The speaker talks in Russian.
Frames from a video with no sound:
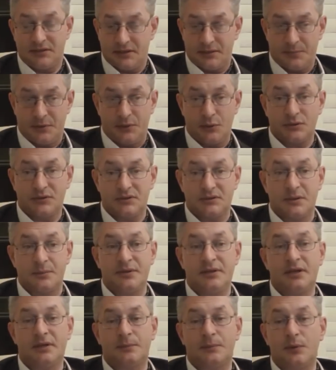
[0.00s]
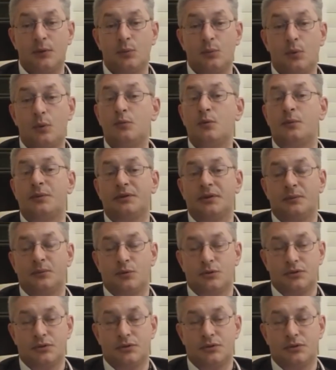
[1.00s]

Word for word: Их придется заменять по-любому, потому